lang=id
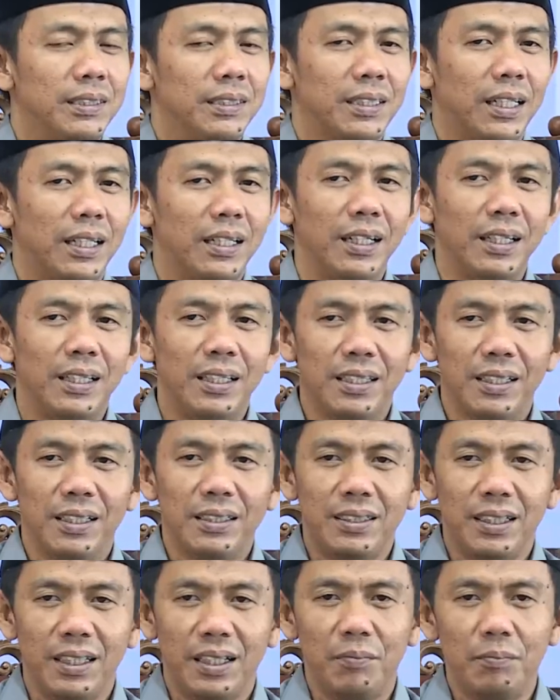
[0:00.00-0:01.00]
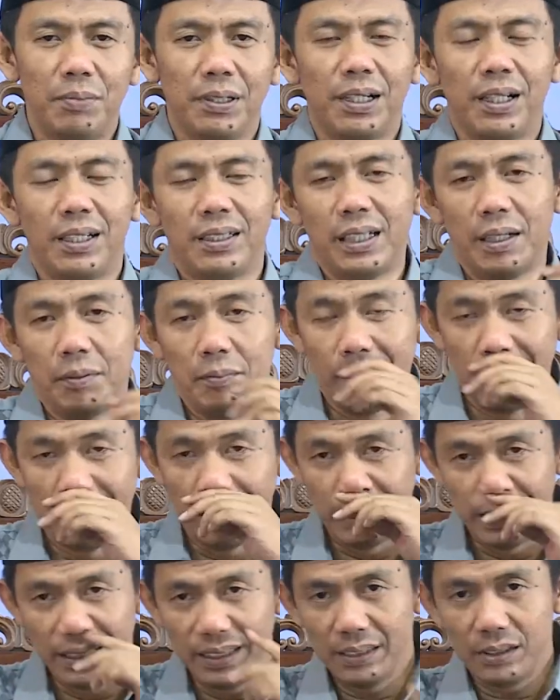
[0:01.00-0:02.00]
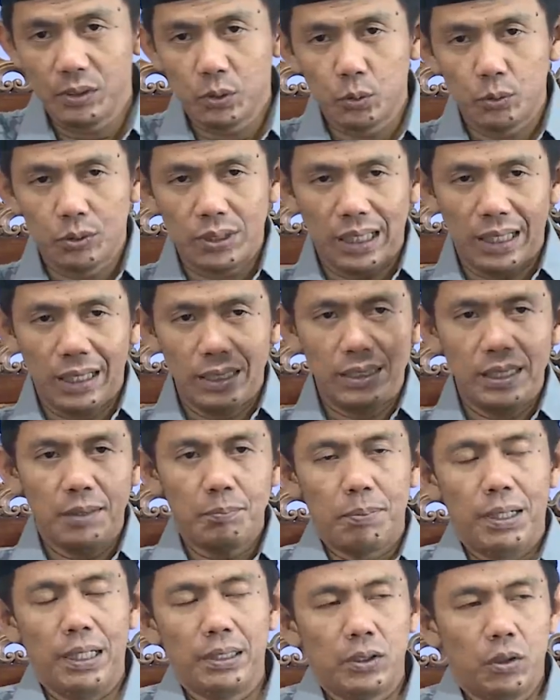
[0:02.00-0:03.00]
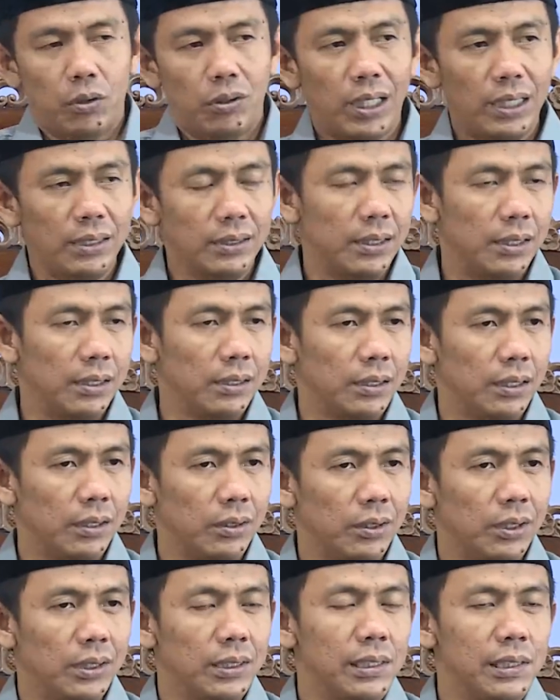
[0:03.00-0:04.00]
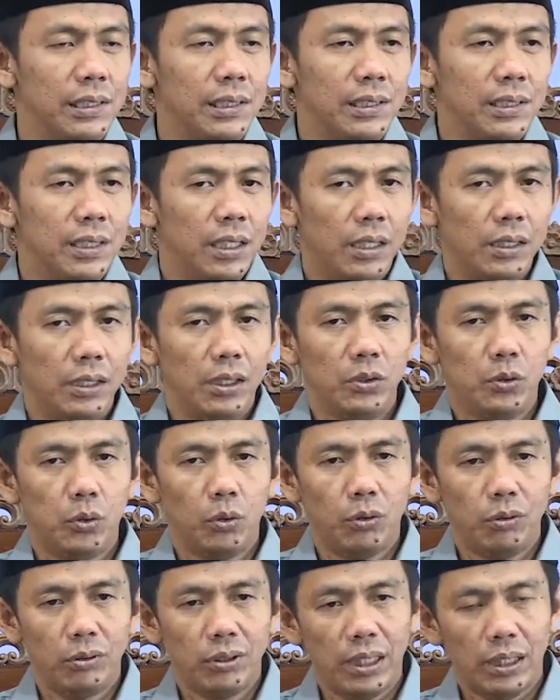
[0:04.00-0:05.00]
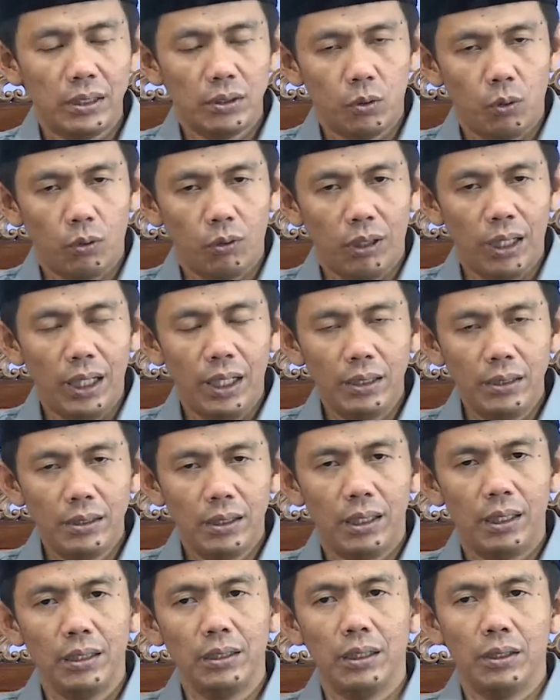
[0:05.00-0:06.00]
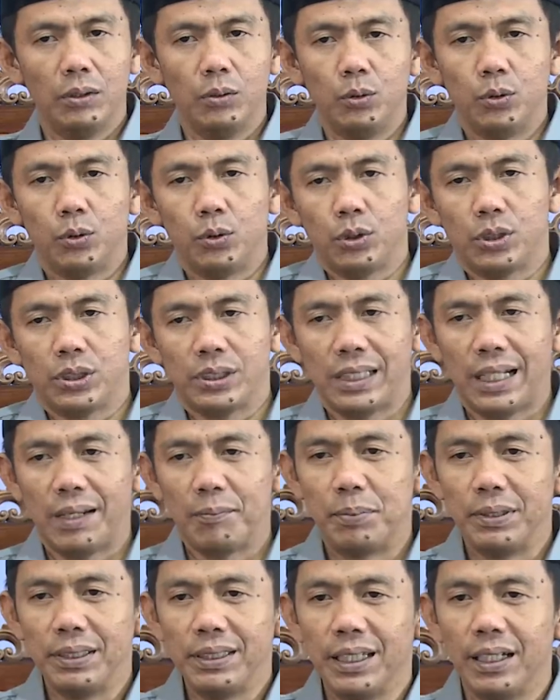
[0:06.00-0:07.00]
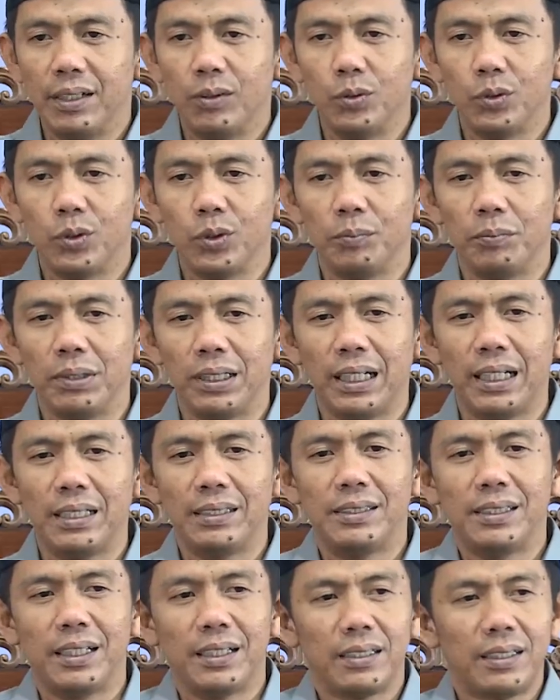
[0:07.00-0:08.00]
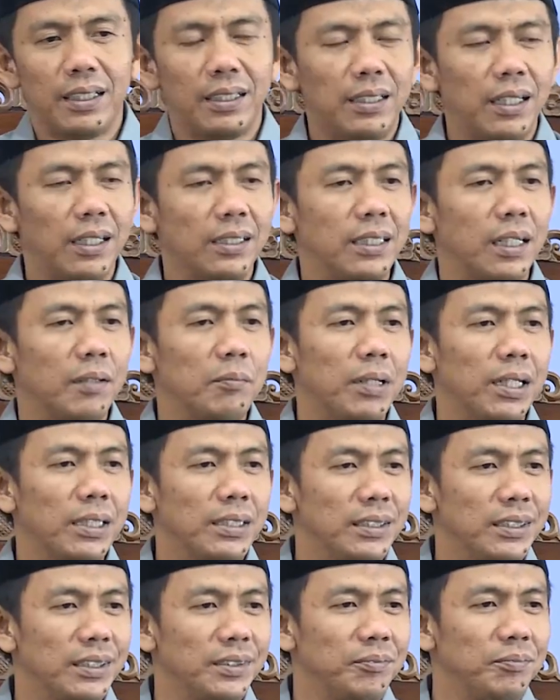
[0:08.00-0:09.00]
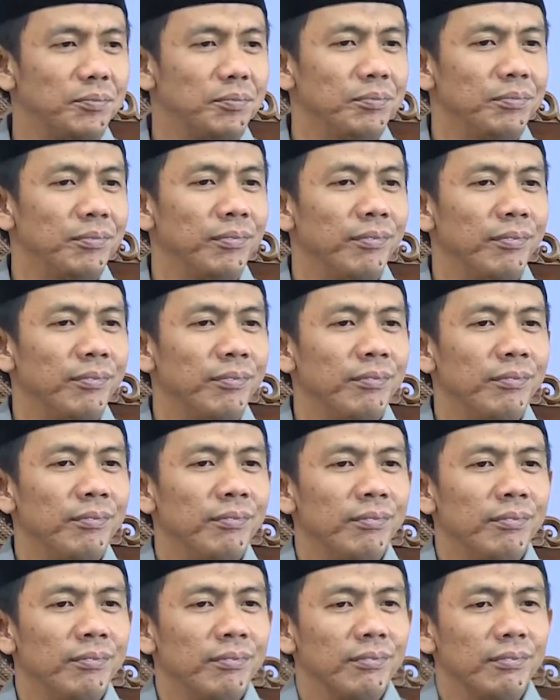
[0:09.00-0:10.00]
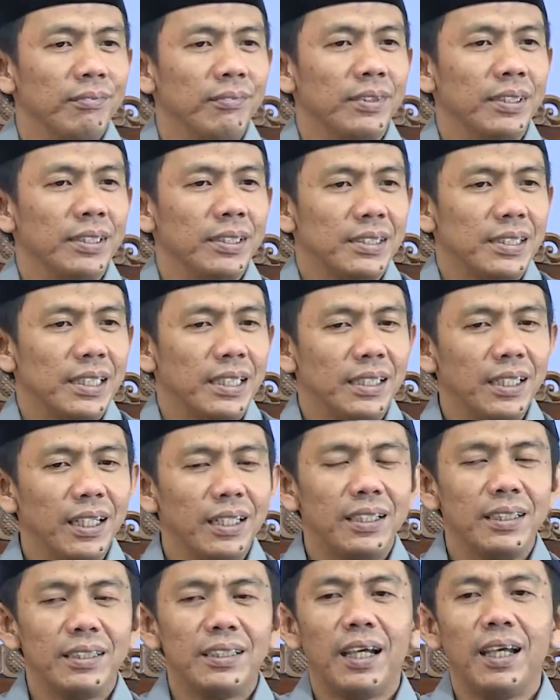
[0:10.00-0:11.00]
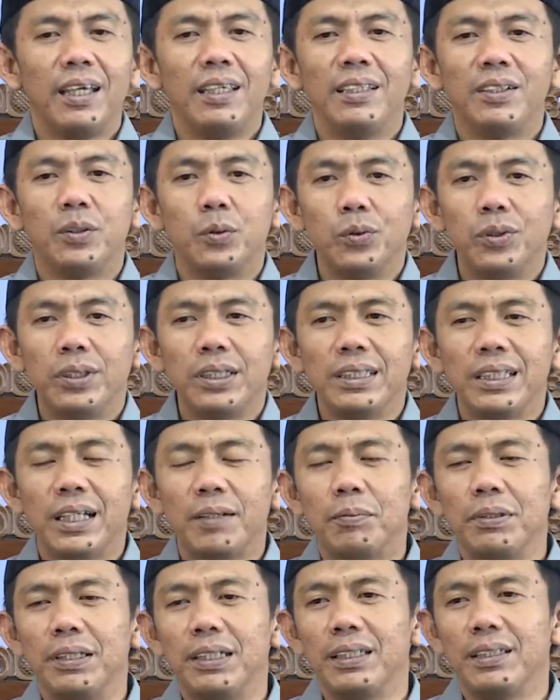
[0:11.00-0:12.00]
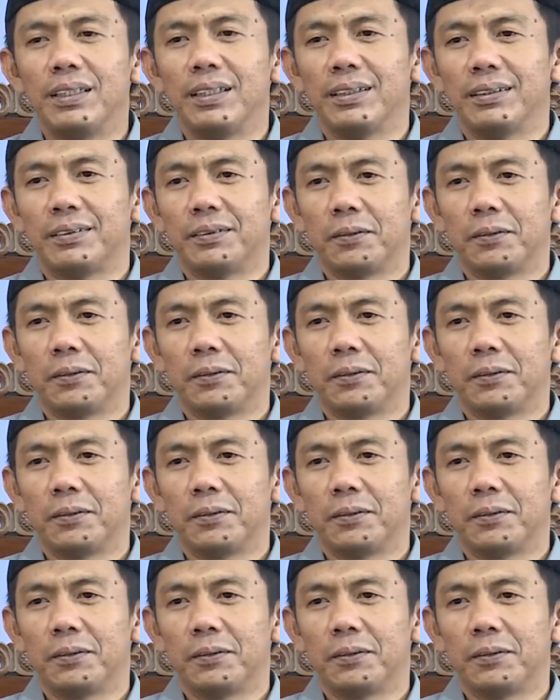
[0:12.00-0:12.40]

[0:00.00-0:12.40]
Karena kita dalam beragama ini sudah ada patokan dari Allah. Allah turunkan Quran, Allah utus nabinya untuk mengajarkan agama ini. Sehingga kita ikuti Nabi kita.